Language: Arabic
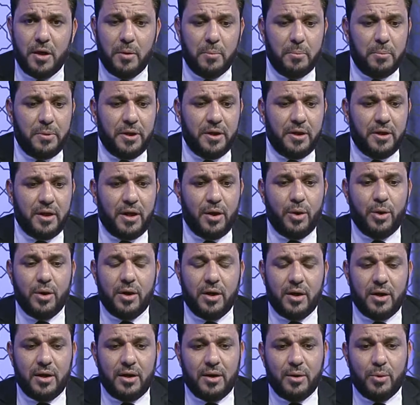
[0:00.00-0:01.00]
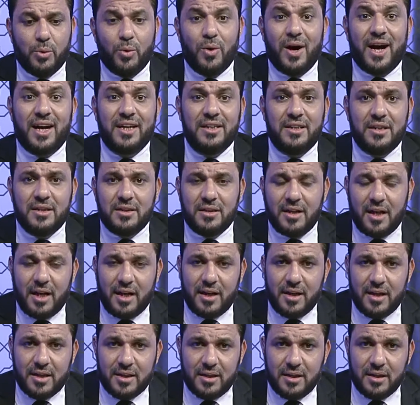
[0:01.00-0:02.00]
من الوعيد
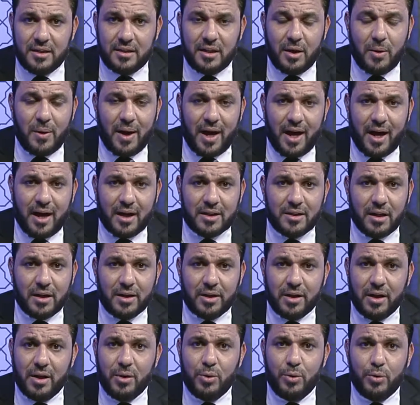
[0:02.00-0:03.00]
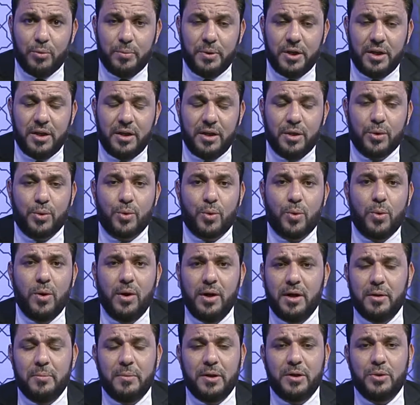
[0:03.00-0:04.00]
الذي توعد الله به
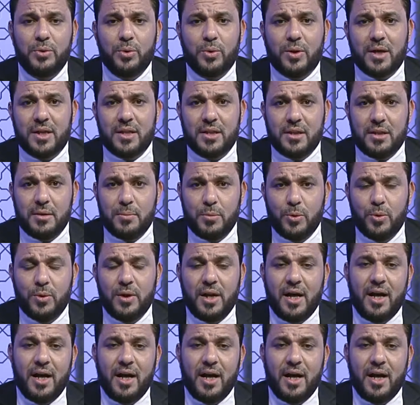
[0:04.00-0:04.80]
كل من يكذبون